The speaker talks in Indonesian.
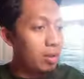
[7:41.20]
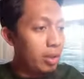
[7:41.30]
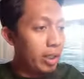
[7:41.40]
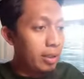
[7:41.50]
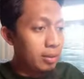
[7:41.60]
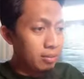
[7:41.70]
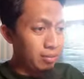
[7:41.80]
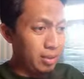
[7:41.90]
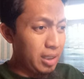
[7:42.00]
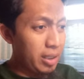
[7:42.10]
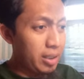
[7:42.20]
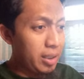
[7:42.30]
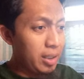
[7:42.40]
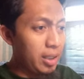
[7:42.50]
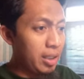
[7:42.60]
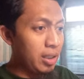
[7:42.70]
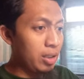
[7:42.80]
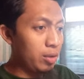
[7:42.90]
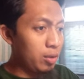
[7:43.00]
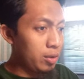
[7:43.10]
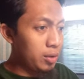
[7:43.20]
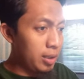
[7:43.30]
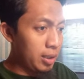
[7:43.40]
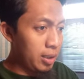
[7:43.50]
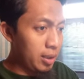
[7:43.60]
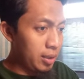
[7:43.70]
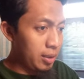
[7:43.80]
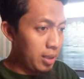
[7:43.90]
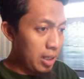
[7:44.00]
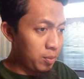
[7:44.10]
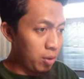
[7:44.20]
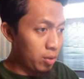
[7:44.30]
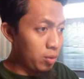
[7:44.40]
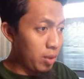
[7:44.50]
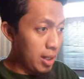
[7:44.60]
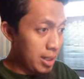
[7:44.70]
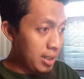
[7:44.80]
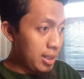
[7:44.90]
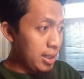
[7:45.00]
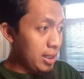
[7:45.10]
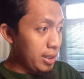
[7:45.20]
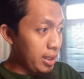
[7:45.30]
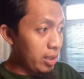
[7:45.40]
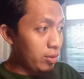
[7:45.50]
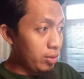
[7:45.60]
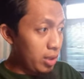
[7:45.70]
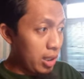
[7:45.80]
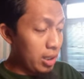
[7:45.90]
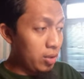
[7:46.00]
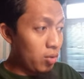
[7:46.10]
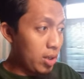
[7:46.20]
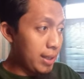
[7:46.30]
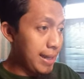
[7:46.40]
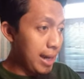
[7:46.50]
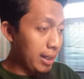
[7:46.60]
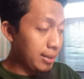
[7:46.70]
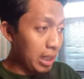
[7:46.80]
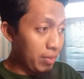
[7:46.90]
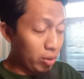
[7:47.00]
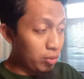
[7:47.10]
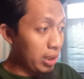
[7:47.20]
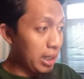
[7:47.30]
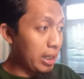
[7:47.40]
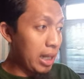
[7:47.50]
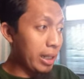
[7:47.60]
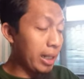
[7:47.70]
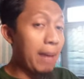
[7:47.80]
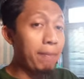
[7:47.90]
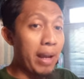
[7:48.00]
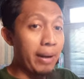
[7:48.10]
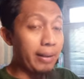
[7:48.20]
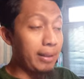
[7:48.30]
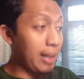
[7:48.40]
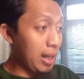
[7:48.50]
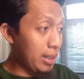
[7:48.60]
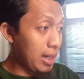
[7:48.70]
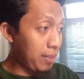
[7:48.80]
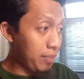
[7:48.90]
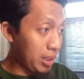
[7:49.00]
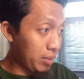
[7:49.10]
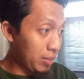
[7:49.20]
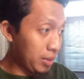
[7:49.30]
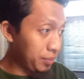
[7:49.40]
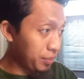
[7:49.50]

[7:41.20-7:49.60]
Oke, okay, jadi ini tuh uh, dashboard gue yang udah gua jalani selama 7 hari dan ini hari ke-8. Ini tanggal 8, teman-teman.